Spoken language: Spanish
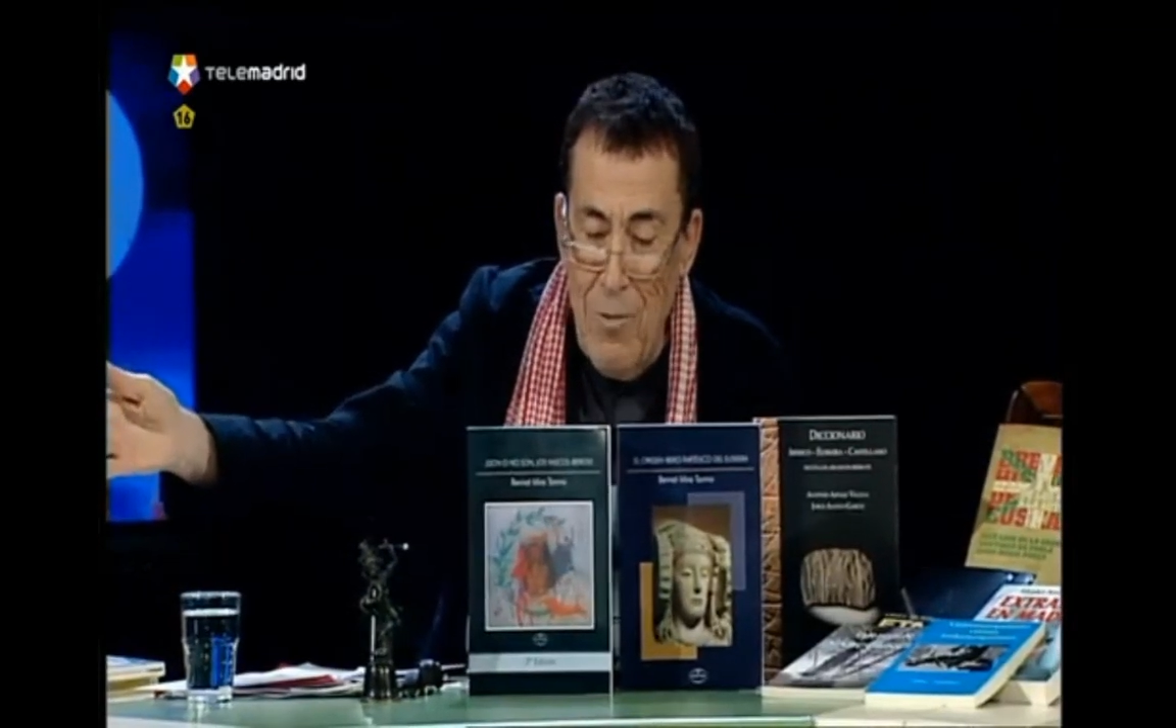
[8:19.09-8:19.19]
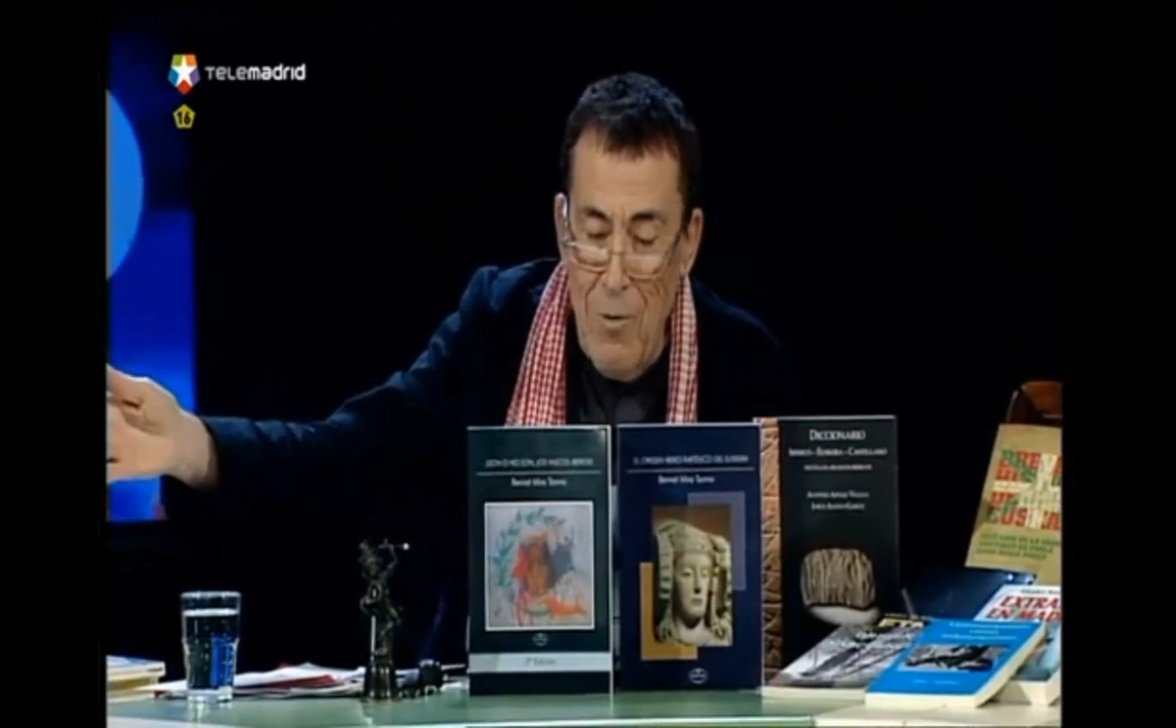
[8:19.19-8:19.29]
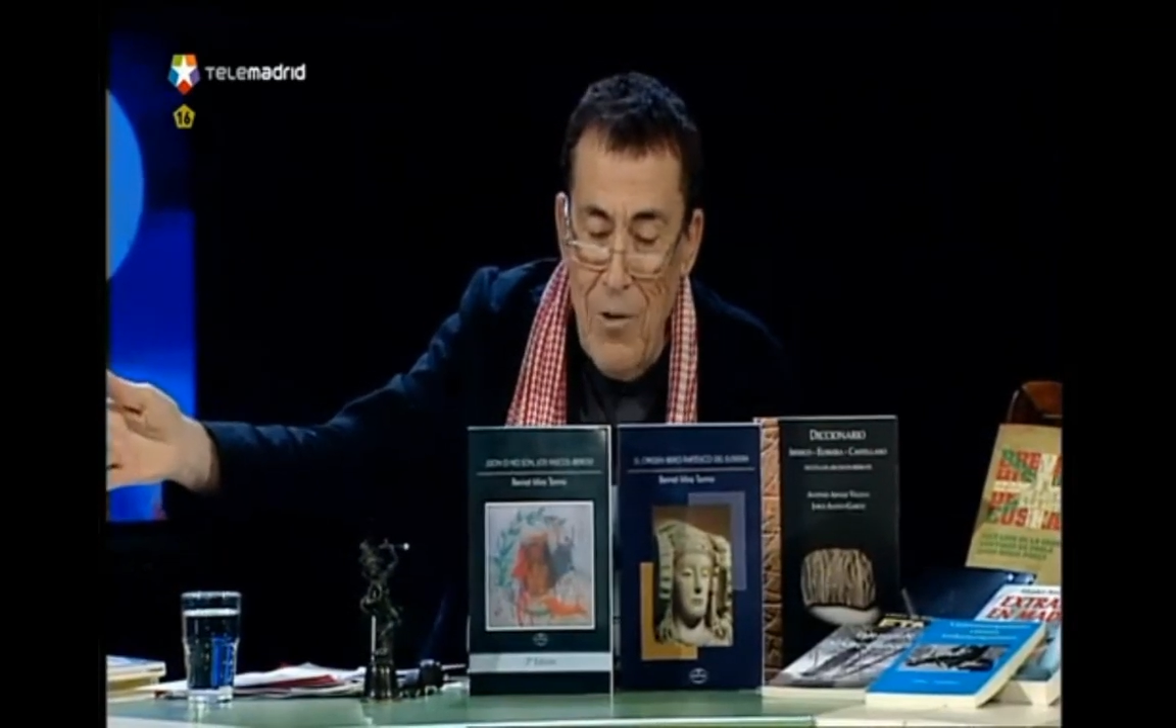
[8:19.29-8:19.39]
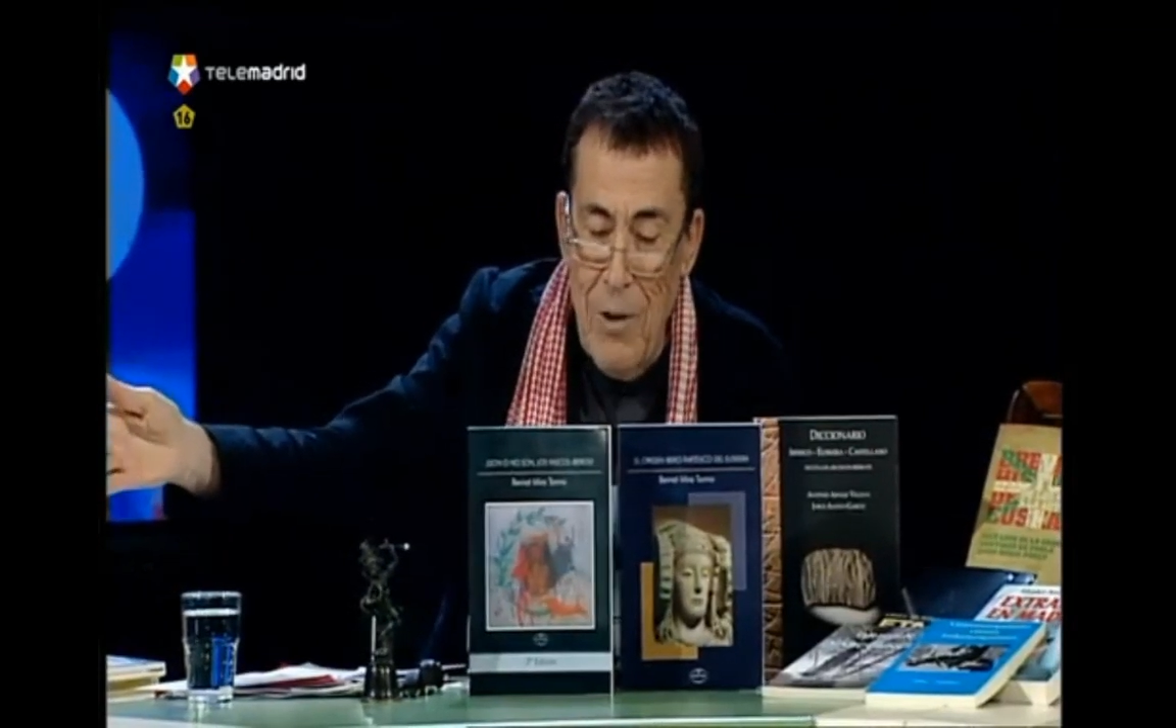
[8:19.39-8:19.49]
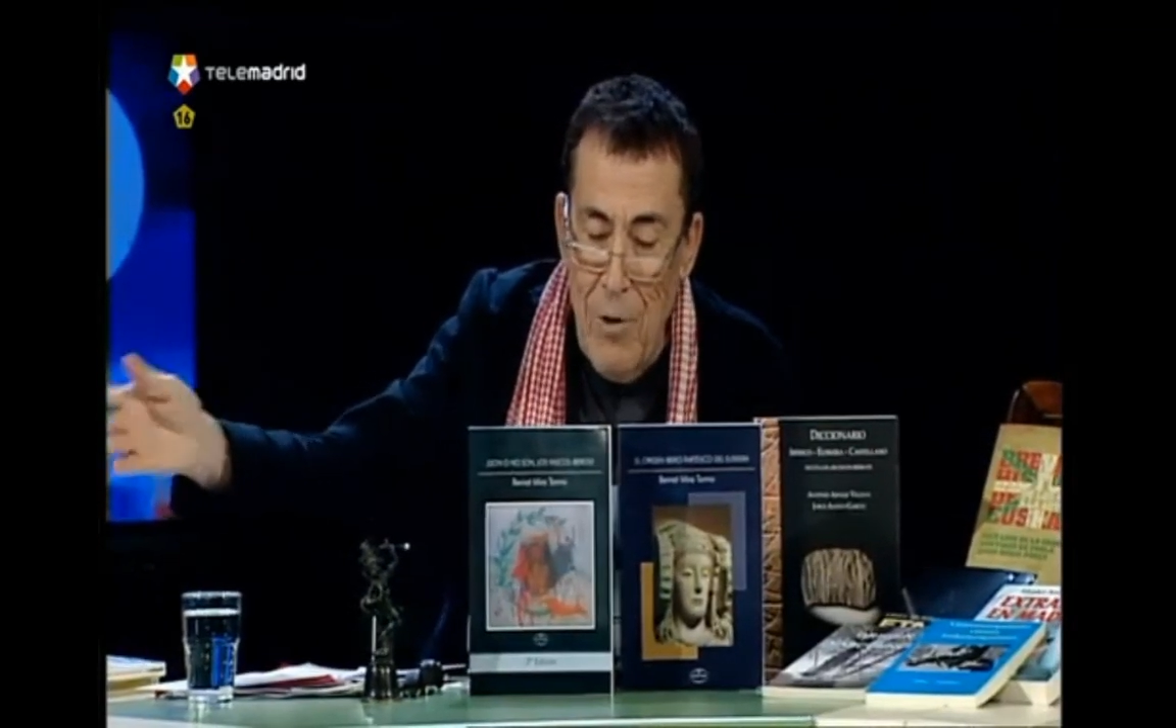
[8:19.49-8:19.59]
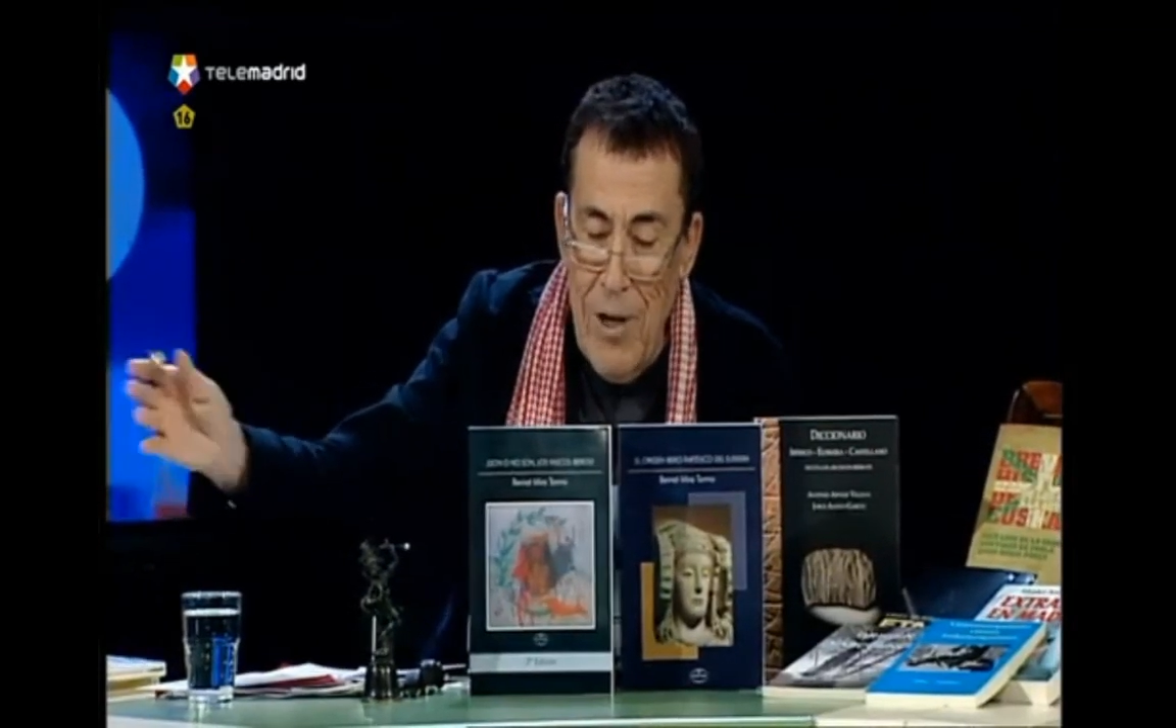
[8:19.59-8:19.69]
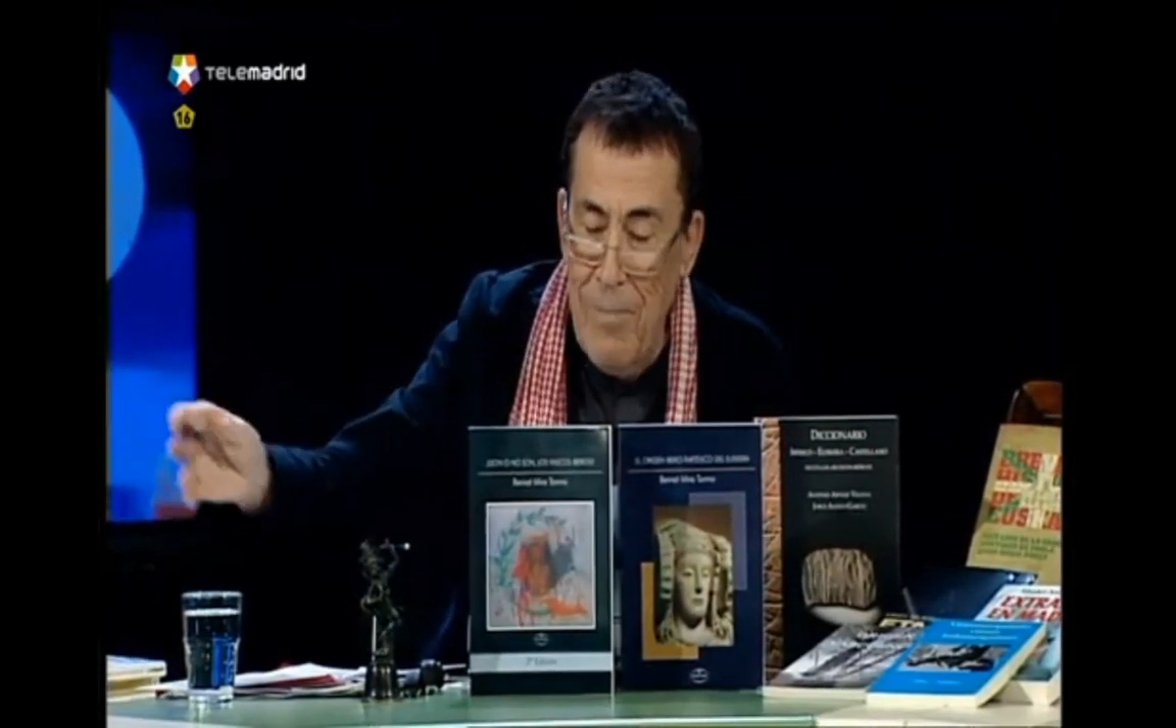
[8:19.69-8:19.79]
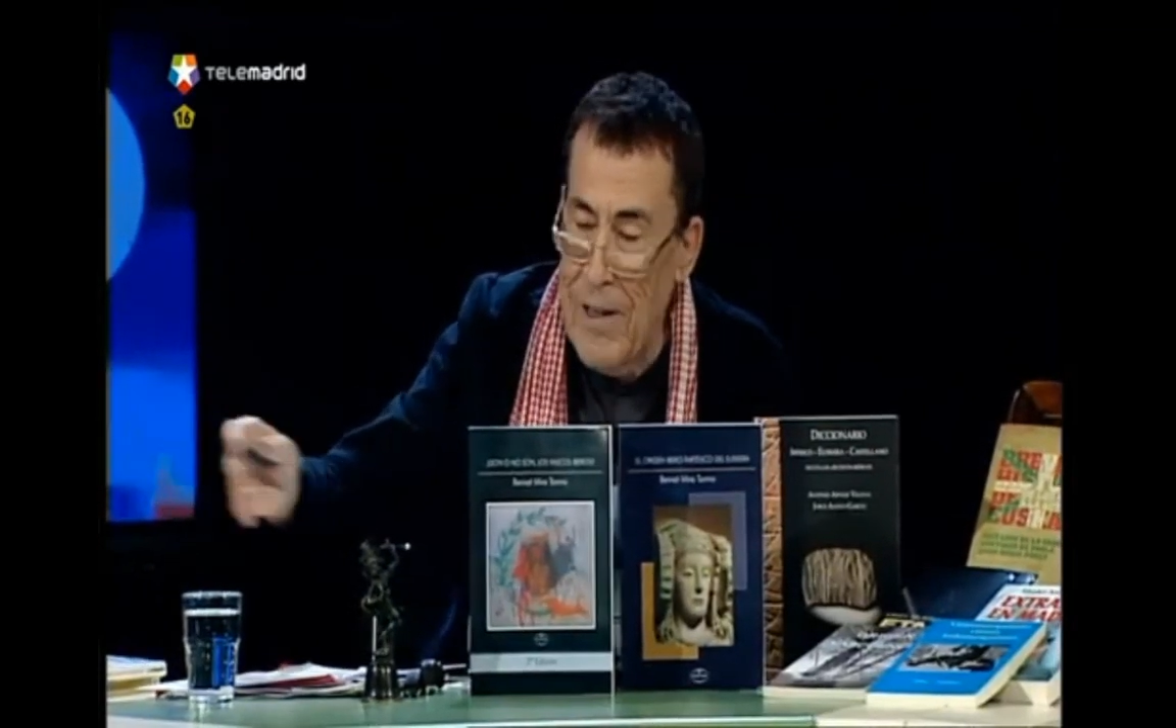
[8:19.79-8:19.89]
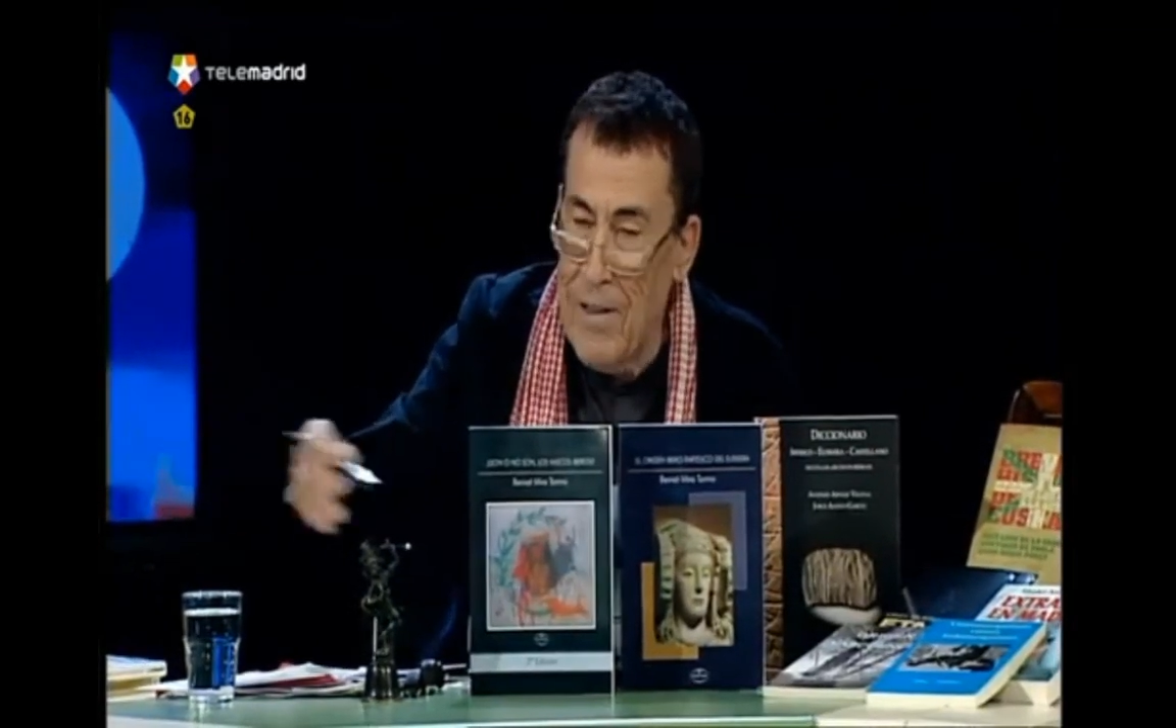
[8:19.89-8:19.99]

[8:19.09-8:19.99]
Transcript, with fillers: común de buena